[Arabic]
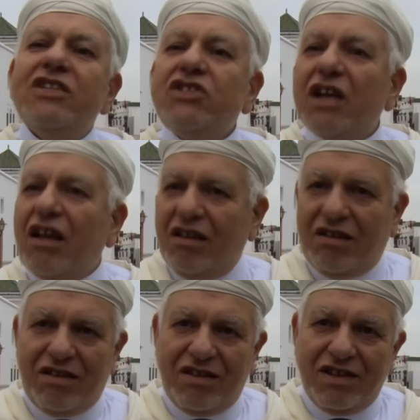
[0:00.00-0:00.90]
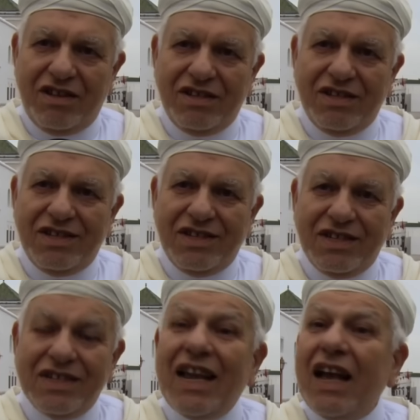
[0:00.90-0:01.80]
إن شاء الله
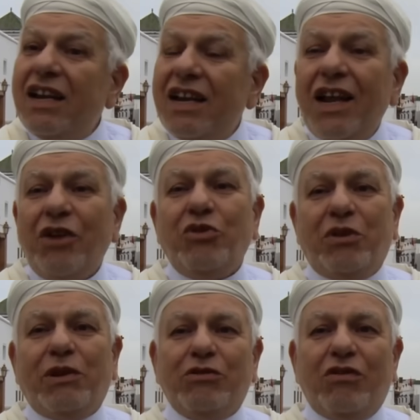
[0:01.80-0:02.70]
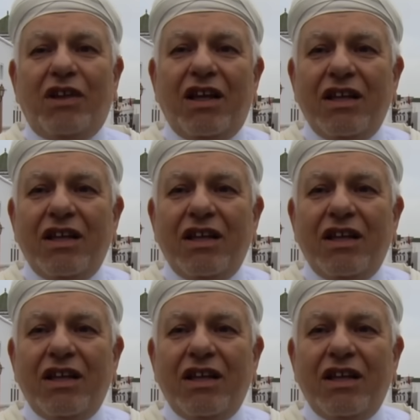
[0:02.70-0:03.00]
لأن نحن عباد الله